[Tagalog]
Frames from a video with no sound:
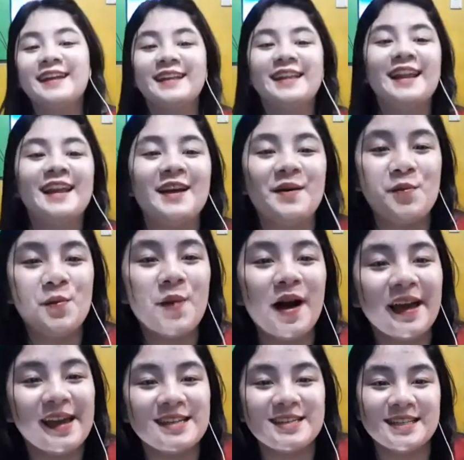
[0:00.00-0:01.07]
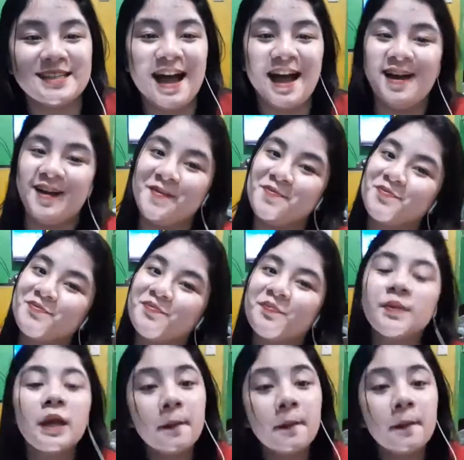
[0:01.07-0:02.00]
niya talaga. Bumagay siya sa akin.